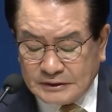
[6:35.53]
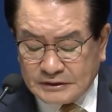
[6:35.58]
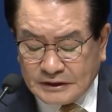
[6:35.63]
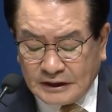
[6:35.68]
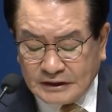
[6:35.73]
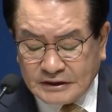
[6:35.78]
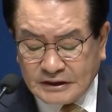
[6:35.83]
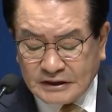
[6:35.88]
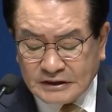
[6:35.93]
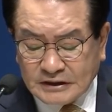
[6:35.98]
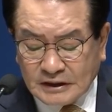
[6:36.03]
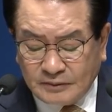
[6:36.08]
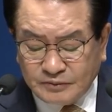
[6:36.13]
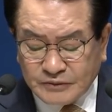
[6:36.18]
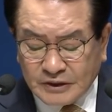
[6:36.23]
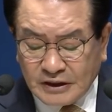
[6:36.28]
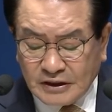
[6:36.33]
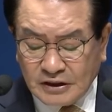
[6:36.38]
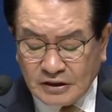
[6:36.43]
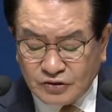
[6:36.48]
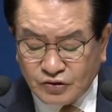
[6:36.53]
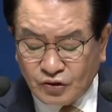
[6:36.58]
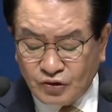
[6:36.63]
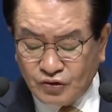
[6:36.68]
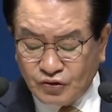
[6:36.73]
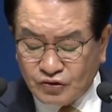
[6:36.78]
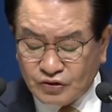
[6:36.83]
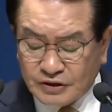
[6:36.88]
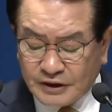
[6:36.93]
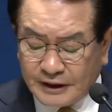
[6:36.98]
창세기 3장 1절
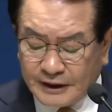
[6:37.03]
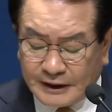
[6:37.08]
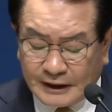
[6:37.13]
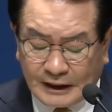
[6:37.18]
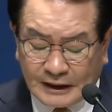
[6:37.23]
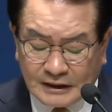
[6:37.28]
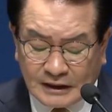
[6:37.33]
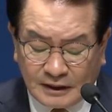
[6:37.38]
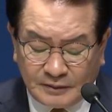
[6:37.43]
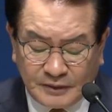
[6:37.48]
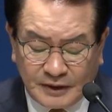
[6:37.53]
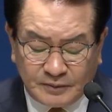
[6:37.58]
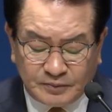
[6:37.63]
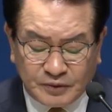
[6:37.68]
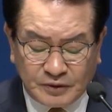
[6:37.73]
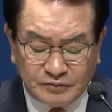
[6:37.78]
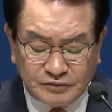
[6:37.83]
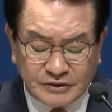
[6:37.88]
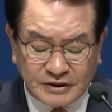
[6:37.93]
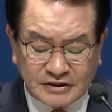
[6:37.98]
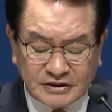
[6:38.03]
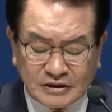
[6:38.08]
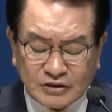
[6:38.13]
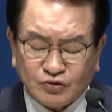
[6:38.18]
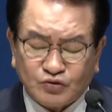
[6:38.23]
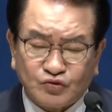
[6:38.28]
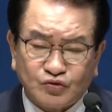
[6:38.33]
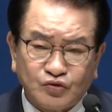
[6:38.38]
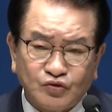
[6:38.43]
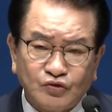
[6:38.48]
6절에 아담의 범죄
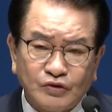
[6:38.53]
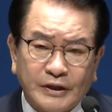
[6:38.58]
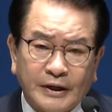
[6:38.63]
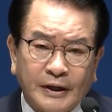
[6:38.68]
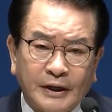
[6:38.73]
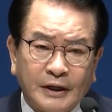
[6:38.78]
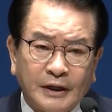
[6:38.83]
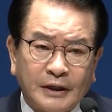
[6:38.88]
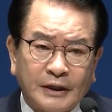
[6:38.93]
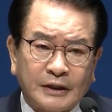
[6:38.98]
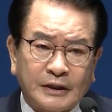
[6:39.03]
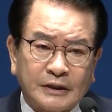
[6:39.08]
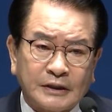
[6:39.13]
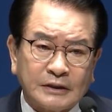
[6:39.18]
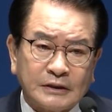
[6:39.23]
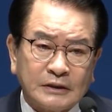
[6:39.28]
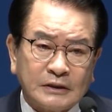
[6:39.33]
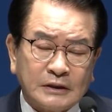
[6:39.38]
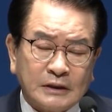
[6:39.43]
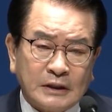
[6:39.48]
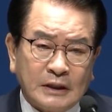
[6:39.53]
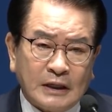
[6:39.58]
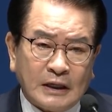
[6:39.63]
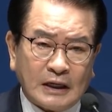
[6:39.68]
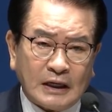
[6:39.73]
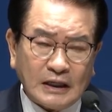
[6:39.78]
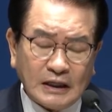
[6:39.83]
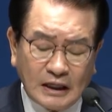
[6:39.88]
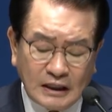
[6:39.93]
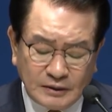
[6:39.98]
직후에
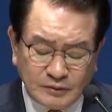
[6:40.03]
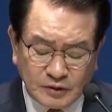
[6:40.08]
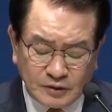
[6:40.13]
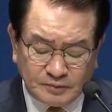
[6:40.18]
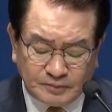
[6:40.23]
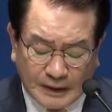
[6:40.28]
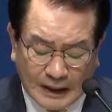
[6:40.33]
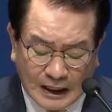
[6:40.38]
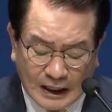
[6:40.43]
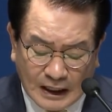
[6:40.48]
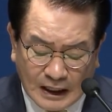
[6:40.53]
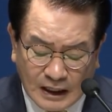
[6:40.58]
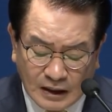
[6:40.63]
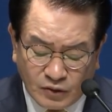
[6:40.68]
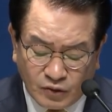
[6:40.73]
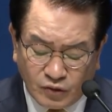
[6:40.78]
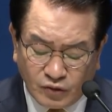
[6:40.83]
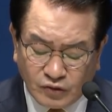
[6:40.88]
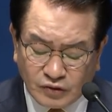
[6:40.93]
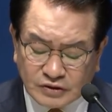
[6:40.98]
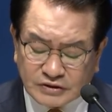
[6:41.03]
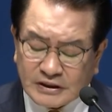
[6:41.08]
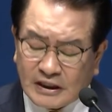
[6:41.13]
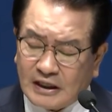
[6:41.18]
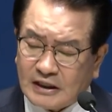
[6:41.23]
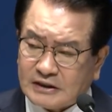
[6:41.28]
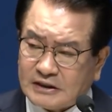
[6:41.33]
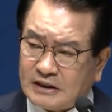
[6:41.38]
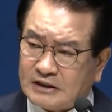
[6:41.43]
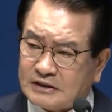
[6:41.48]
하나님은 바로
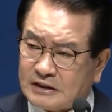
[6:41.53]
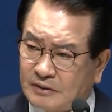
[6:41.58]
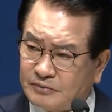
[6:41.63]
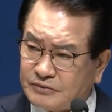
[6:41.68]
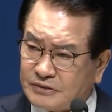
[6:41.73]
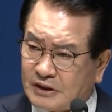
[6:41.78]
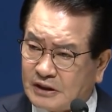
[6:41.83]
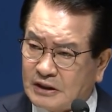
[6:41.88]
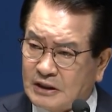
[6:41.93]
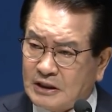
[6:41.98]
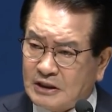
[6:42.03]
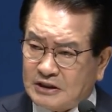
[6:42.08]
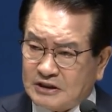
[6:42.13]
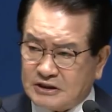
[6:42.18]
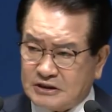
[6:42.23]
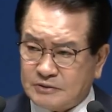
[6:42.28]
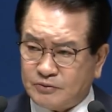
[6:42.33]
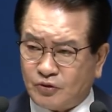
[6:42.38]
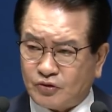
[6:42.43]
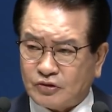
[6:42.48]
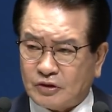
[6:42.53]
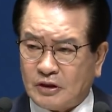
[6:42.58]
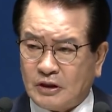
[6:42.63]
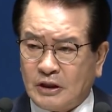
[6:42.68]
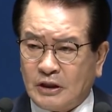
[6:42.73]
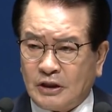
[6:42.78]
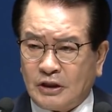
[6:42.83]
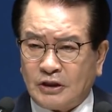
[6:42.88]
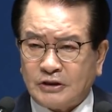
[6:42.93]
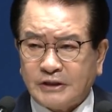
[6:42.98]
창세기 3장
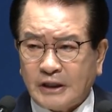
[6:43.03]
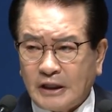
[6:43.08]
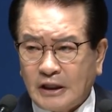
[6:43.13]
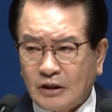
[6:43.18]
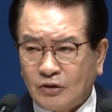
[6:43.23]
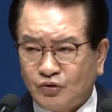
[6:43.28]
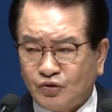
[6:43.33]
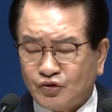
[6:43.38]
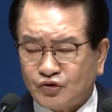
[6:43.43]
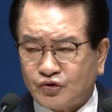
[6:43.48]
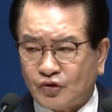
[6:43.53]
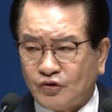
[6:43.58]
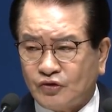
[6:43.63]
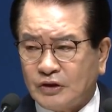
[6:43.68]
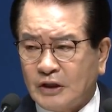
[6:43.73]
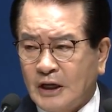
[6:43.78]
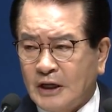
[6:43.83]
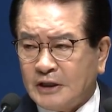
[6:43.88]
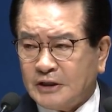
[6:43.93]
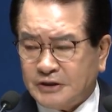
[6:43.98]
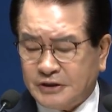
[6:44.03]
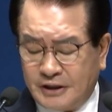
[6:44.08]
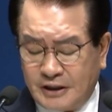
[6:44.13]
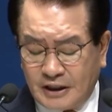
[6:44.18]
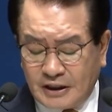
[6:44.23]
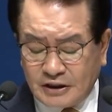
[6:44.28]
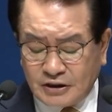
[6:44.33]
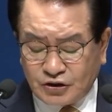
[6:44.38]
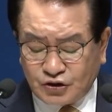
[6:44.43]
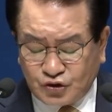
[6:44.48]
15절 여자의 후손
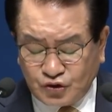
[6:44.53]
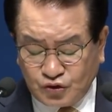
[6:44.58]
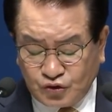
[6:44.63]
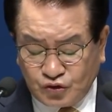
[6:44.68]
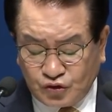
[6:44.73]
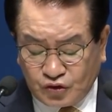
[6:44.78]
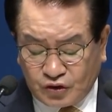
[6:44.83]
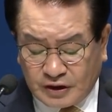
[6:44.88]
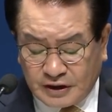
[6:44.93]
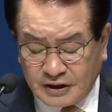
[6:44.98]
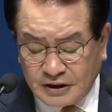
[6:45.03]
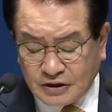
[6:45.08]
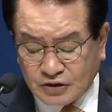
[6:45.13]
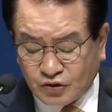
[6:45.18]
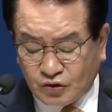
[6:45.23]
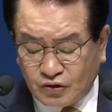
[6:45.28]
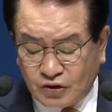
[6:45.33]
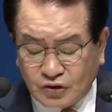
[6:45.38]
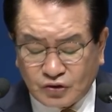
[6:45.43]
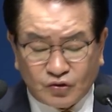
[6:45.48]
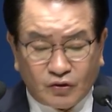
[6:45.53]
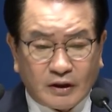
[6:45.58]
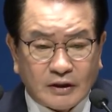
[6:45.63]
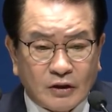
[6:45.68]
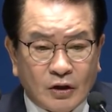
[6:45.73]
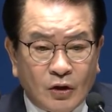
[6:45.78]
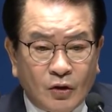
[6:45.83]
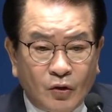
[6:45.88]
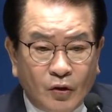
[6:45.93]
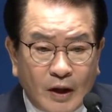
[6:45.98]
예수 그리스도를
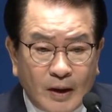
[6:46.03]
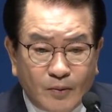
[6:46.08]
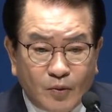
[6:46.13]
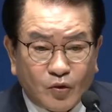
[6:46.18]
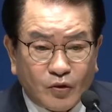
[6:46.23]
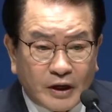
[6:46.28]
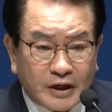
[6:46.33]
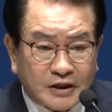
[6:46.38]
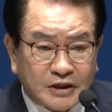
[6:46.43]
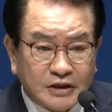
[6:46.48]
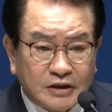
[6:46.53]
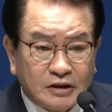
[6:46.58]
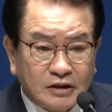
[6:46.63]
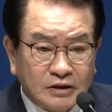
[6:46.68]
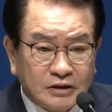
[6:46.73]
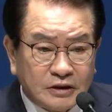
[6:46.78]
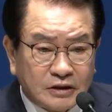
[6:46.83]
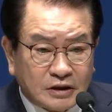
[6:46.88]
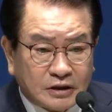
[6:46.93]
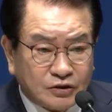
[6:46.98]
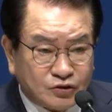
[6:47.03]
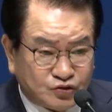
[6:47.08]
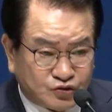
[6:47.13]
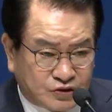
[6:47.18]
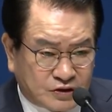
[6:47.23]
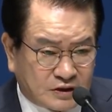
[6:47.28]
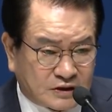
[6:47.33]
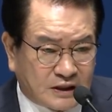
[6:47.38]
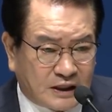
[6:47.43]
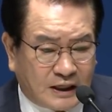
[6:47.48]
통한 회복의 길을 열어
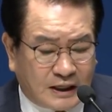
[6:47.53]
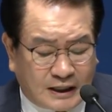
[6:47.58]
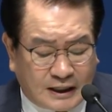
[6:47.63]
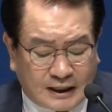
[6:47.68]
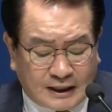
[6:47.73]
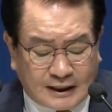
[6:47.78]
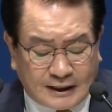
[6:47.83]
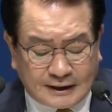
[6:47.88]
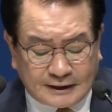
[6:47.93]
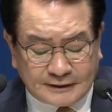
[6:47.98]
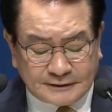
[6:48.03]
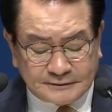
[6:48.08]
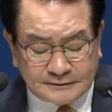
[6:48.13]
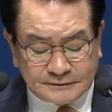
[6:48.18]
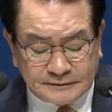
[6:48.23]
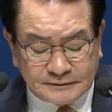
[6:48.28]
주셨다.